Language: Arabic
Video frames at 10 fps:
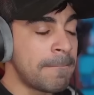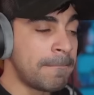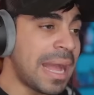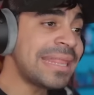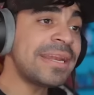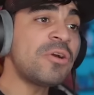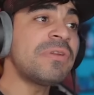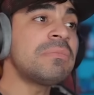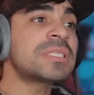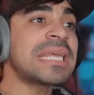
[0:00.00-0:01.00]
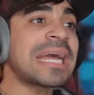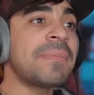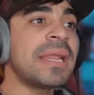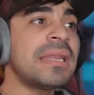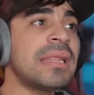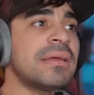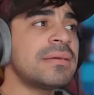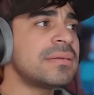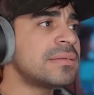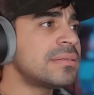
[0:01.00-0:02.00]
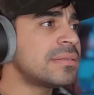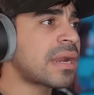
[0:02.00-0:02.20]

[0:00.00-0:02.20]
ما ادري لو في المستقبل آه